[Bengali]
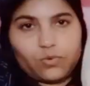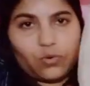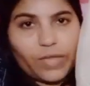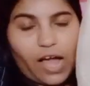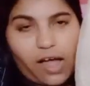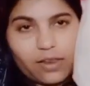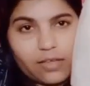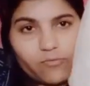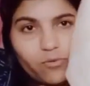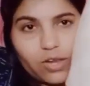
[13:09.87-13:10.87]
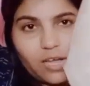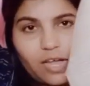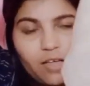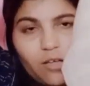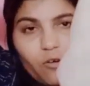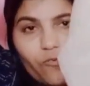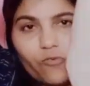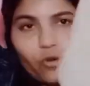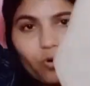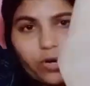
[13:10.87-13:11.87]
খুবই হালকা ফুলকা
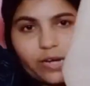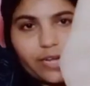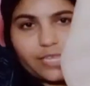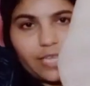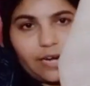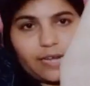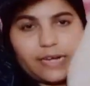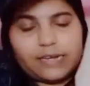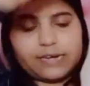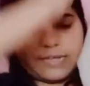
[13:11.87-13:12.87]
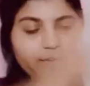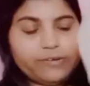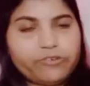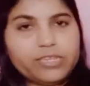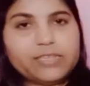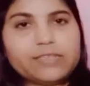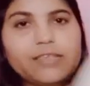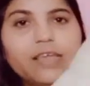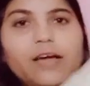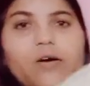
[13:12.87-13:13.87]
ফ্লোর টাচ একটা আনারকালি ড্রেস
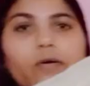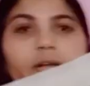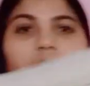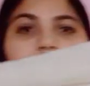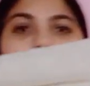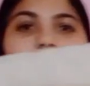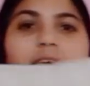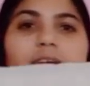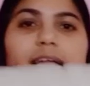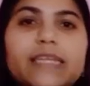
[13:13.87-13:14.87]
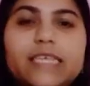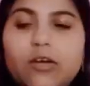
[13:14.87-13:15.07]
অনেকটা ঘের আছে